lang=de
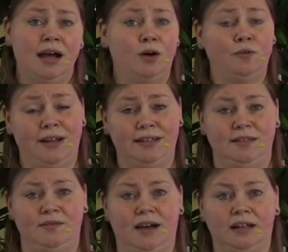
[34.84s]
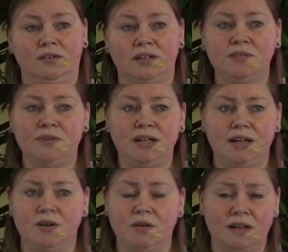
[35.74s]
auf Nancy warten und das findet
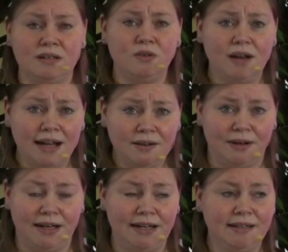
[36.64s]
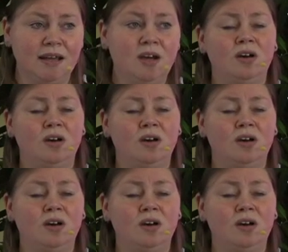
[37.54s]
er irgendwann so langweilig